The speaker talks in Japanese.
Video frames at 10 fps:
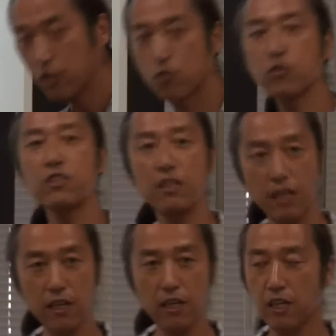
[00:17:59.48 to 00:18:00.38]
そして
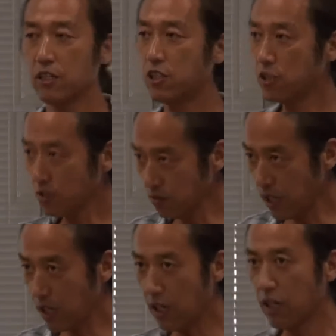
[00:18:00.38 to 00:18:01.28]
ね実
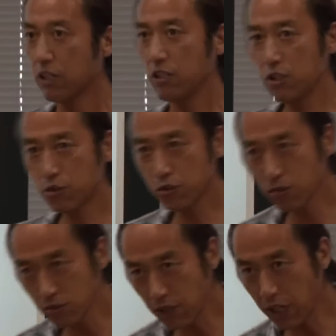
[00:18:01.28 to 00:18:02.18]
は肉
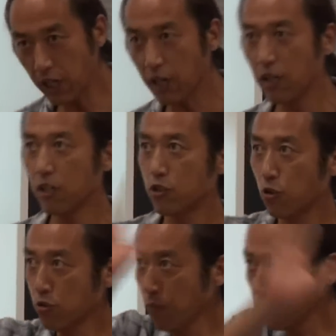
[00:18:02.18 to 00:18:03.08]
食は
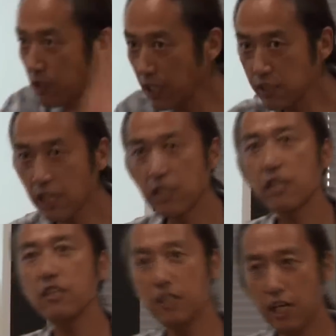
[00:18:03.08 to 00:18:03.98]
食物連鎖
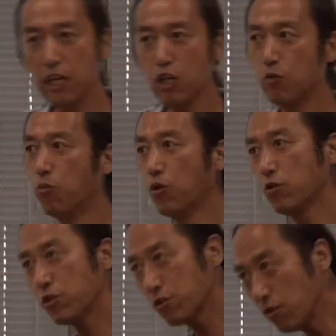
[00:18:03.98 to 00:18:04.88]
的にねも
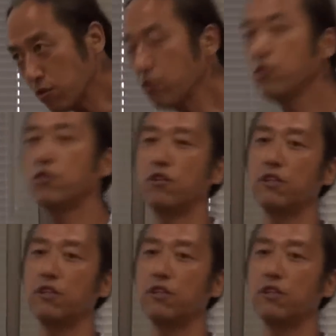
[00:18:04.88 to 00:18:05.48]
のすごく